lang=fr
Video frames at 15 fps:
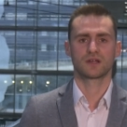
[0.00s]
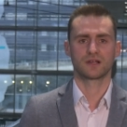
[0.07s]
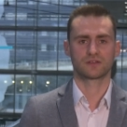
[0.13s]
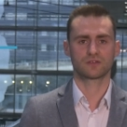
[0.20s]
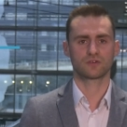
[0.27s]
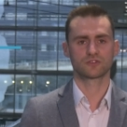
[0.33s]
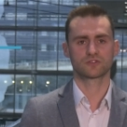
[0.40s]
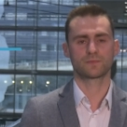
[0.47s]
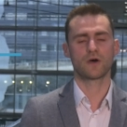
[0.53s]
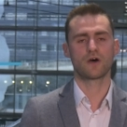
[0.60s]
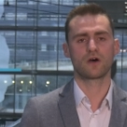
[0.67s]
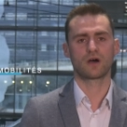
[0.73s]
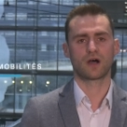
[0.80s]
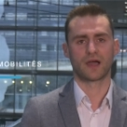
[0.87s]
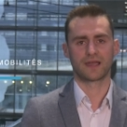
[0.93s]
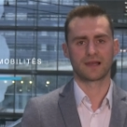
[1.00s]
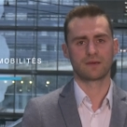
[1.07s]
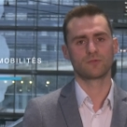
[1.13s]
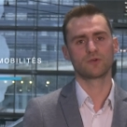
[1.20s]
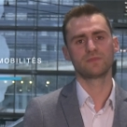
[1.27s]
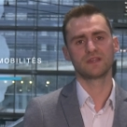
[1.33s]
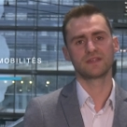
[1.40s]
Les transports et
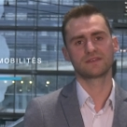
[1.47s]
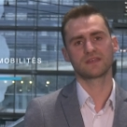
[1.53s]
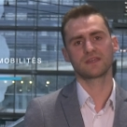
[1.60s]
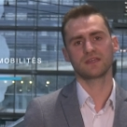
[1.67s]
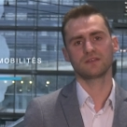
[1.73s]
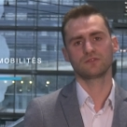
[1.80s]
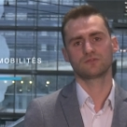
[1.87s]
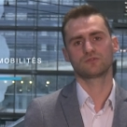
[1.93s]
la mobilité,